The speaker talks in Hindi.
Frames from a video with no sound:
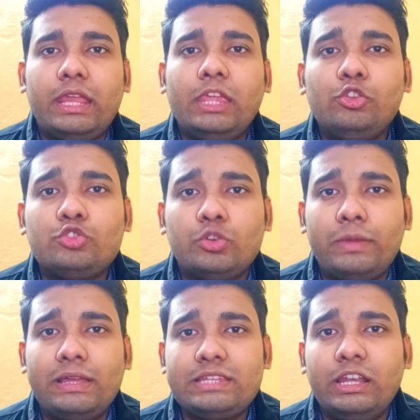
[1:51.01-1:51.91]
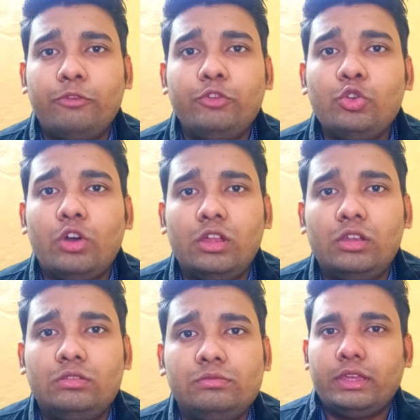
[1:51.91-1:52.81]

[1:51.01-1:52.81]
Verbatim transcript: थैंक यू सो मच आई लव यू ऑल